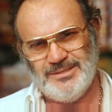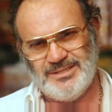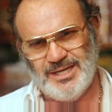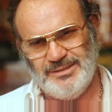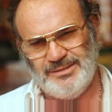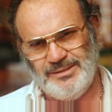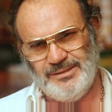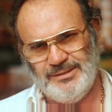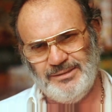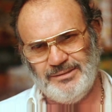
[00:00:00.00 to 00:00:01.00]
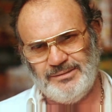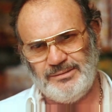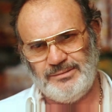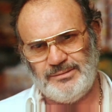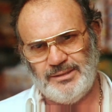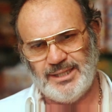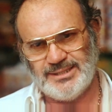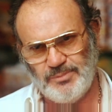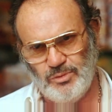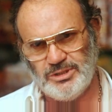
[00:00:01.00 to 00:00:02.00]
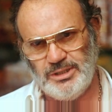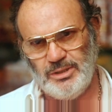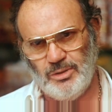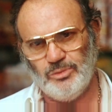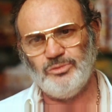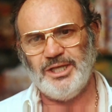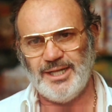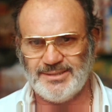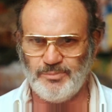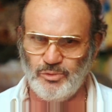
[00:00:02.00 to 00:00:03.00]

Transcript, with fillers: Senti, te la sposi o non te la